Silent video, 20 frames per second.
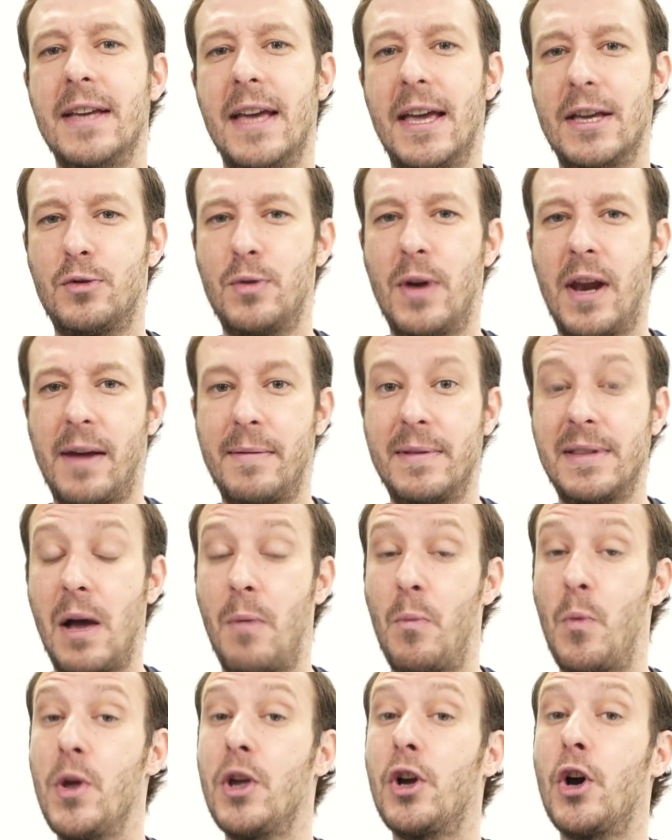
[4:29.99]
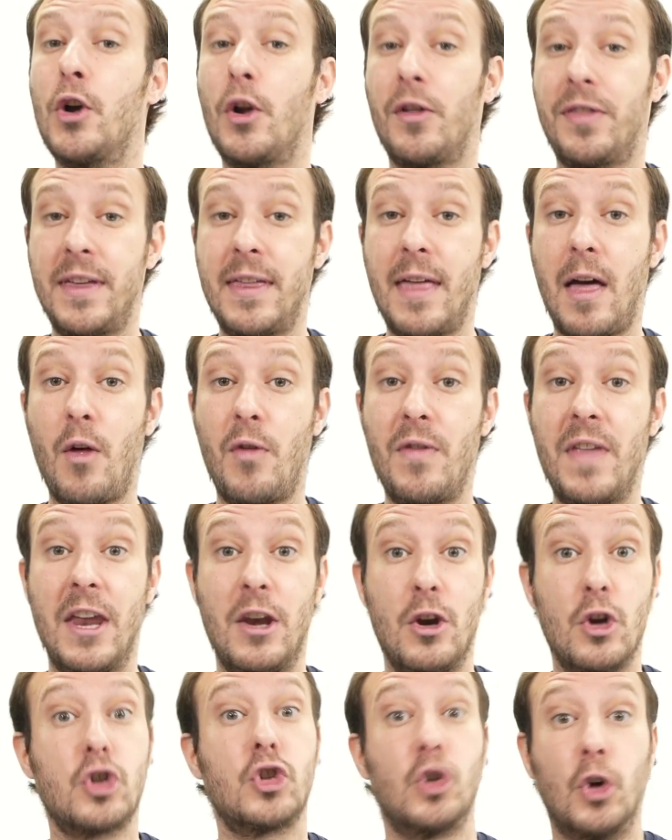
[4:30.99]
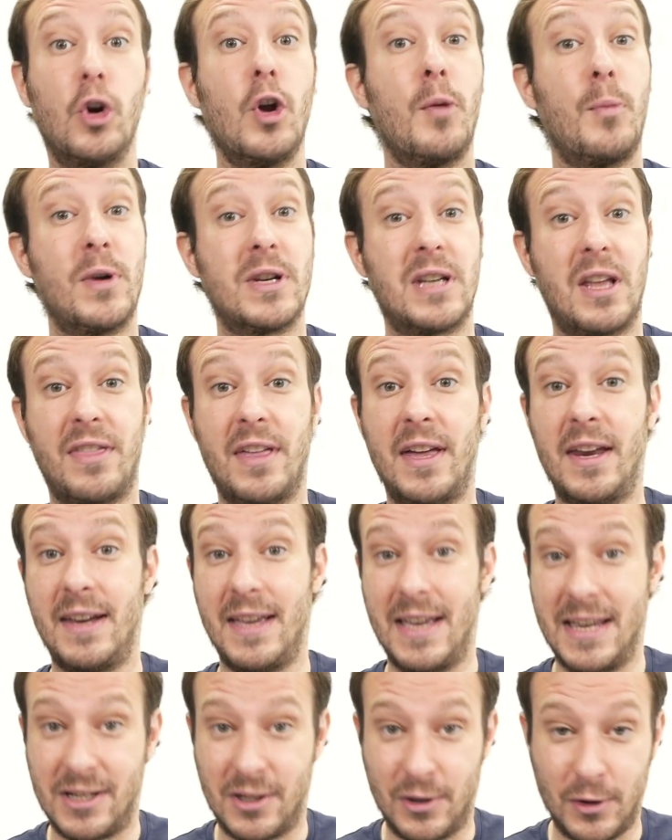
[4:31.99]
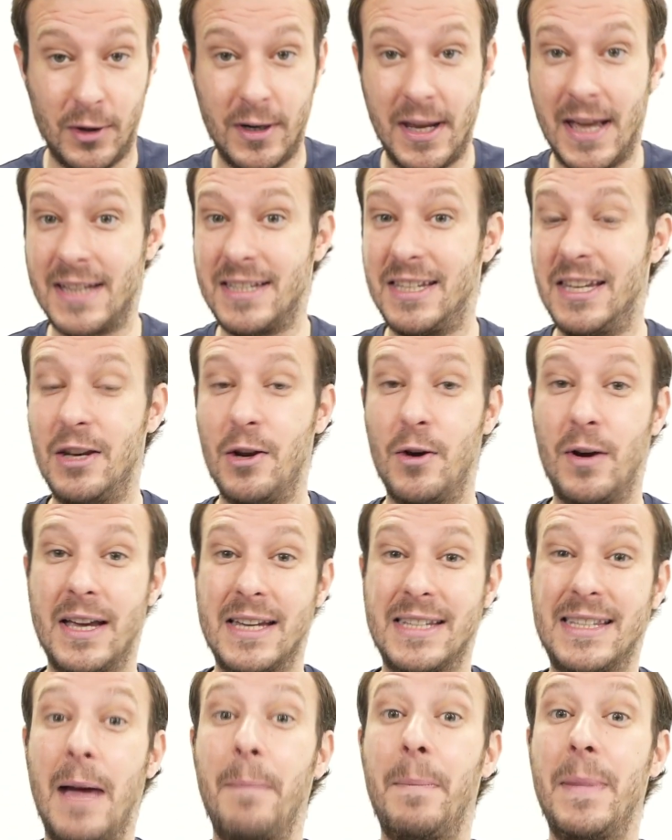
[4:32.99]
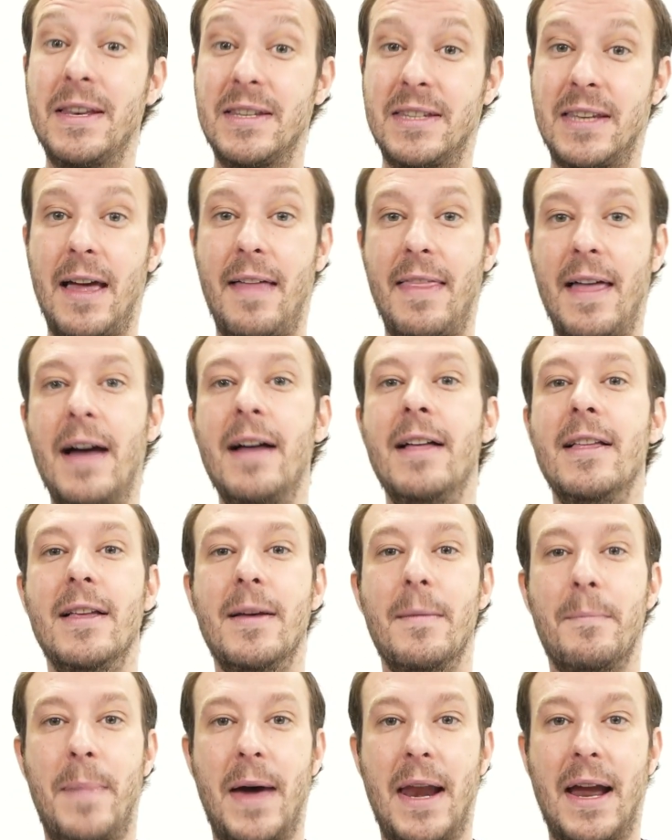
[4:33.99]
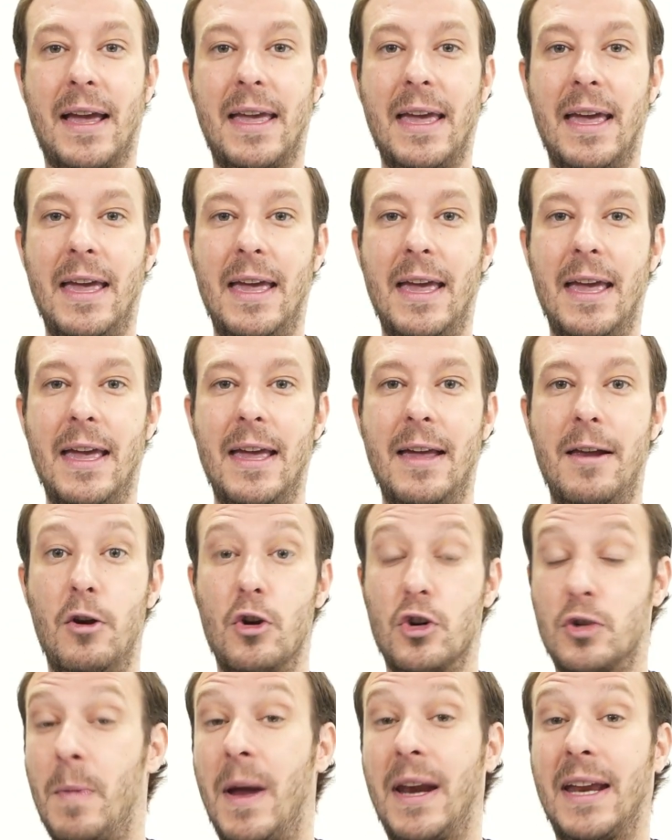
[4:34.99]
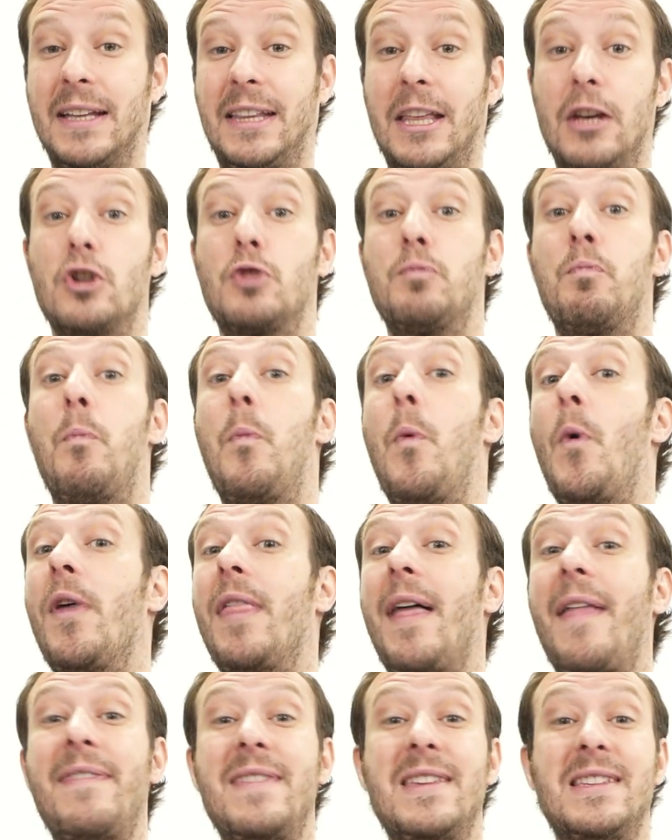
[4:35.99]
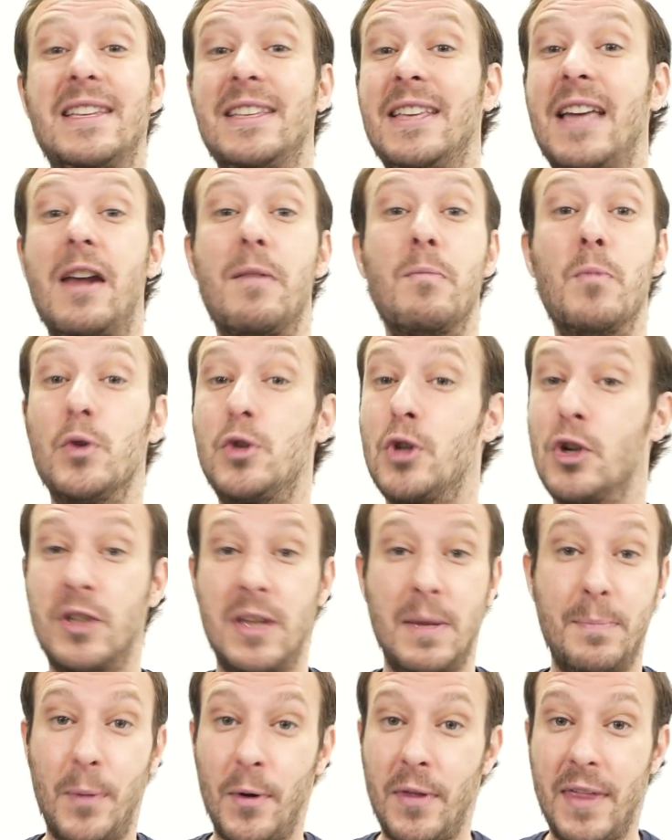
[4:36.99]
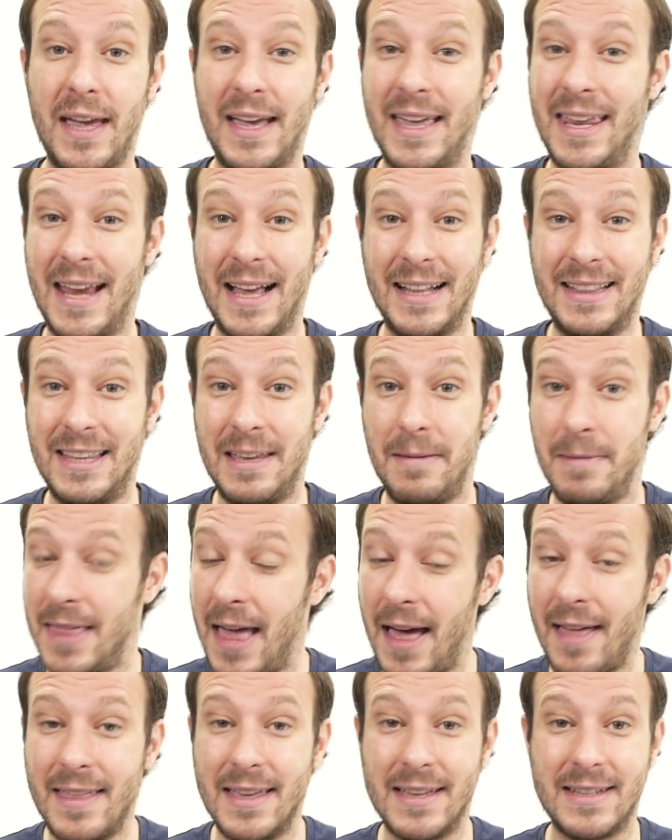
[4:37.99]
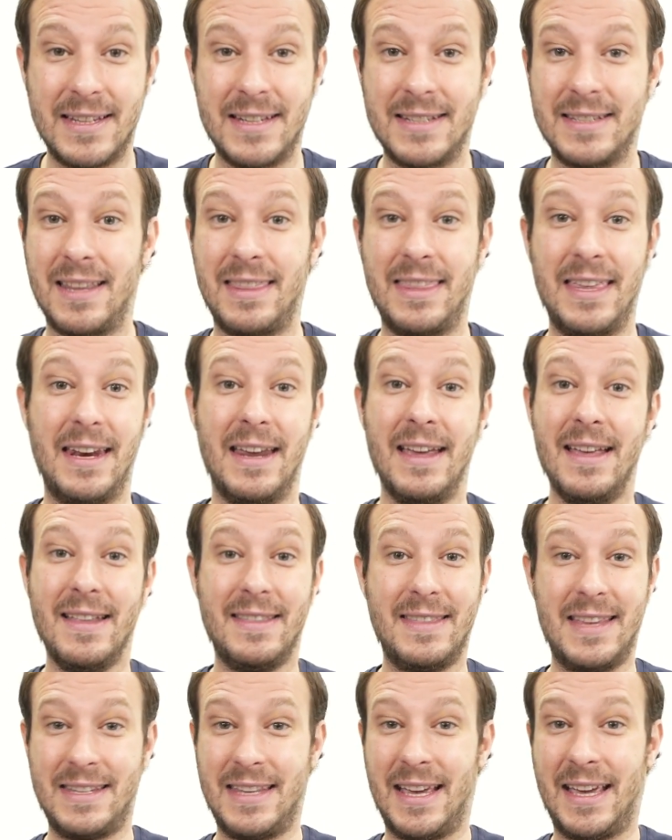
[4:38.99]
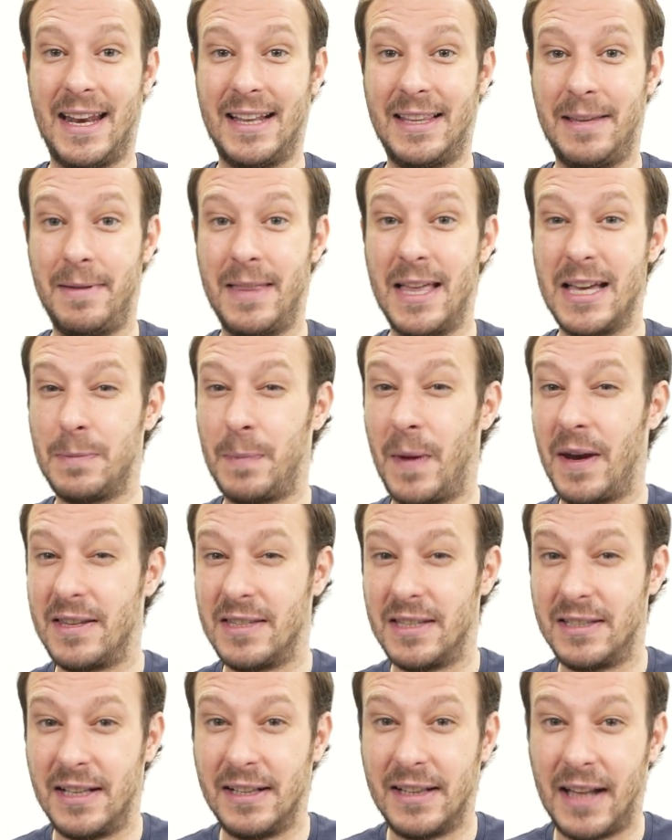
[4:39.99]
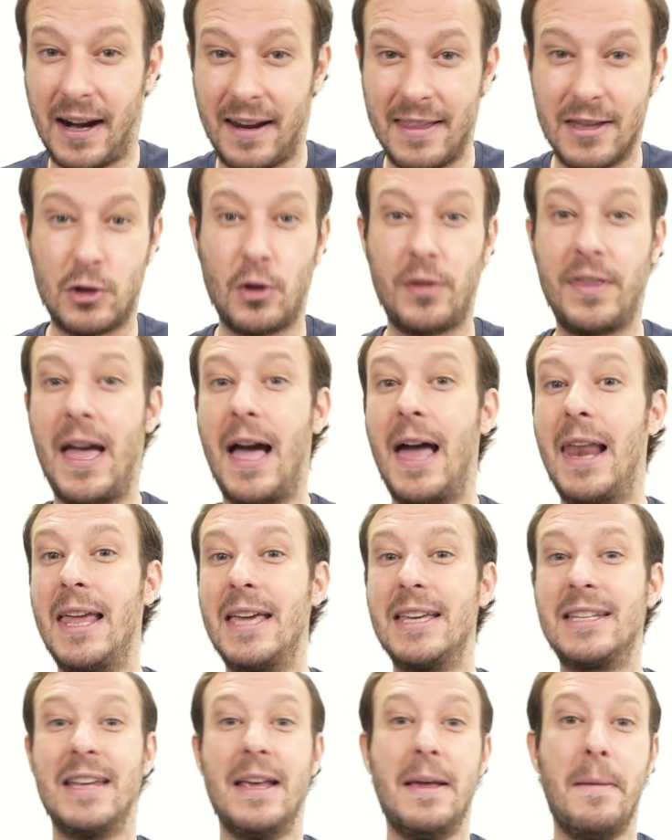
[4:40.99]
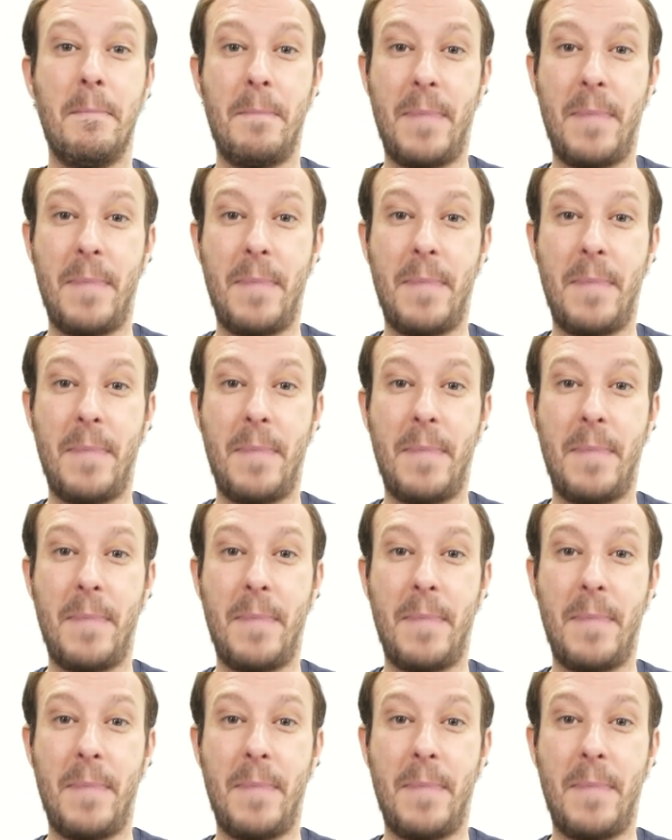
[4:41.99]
Es una herramienta muy conocida donde no solo puedes hacer historias, sino que está pensada para que los marqueteros puedan diseñar muchos tipos de creatividades, es decir, desde creatividades para distintas redes sociales,